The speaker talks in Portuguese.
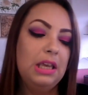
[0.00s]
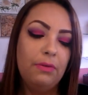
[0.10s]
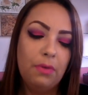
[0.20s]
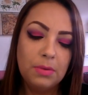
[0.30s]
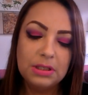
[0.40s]
E
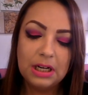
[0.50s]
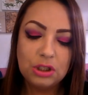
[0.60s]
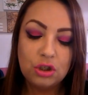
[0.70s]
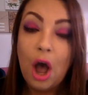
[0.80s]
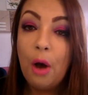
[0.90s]
eu vou mostrar
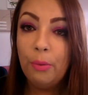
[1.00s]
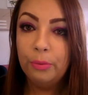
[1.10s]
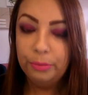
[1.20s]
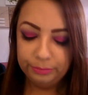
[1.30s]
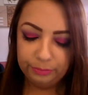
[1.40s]
só
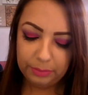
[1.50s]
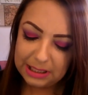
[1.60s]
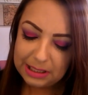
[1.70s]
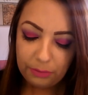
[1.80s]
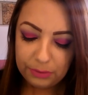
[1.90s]
um,
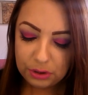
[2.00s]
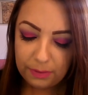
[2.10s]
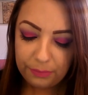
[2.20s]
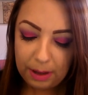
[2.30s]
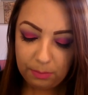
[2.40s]
senão o vídeo
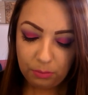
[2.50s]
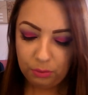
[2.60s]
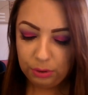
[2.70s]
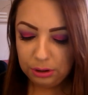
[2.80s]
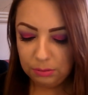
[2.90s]
vai ficar
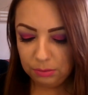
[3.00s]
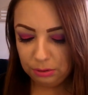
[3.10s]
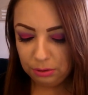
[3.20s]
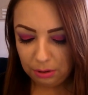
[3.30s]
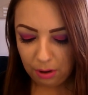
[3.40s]
muito,
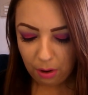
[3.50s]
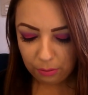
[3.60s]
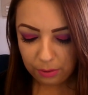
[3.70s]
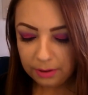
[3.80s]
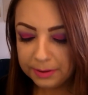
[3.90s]
muito
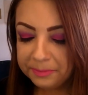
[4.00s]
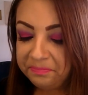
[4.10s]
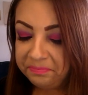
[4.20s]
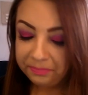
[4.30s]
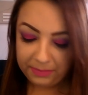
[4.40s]
longo.
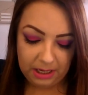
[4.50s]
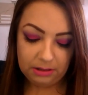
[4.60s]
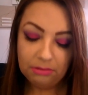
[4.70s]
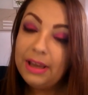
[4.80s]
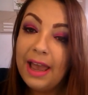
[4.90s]

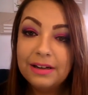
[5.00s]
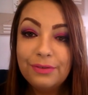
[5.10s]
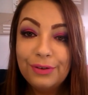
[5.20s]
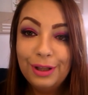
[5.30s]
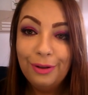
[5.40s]
Eu não quero
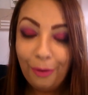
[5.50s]
que fique